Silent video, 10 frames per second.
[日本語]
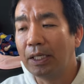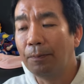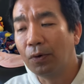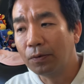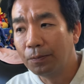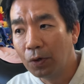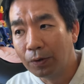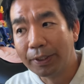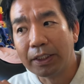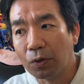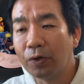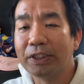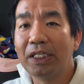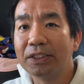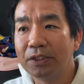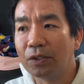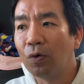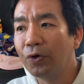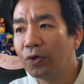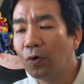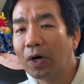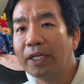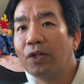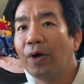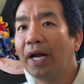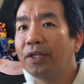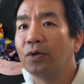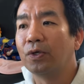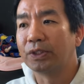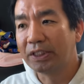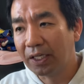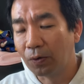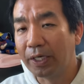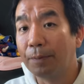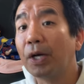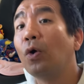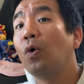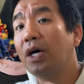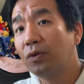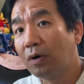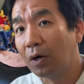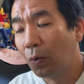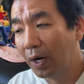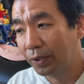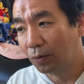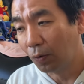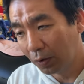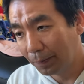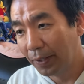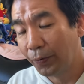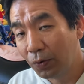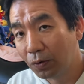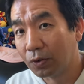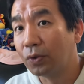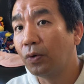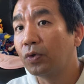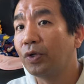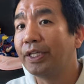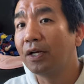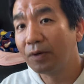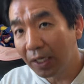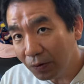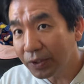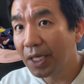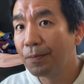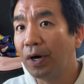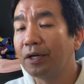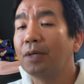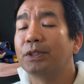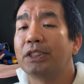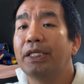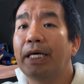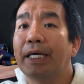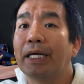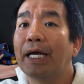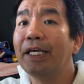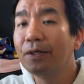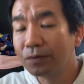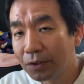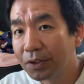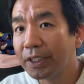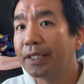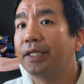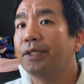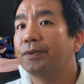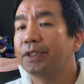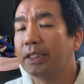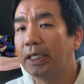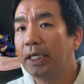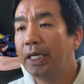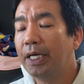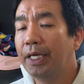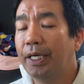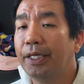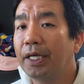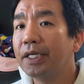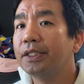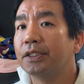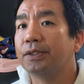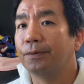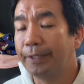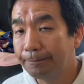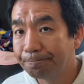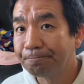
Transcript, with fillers: 僕もね、これを知らずにこういうお金のやり取りをしたとかで、まあ、共犯とか怖いと言葉を言うとそういうことになる可能性もあるかもしれないから、一個ずつやっていくしか、えー、ないんですよね。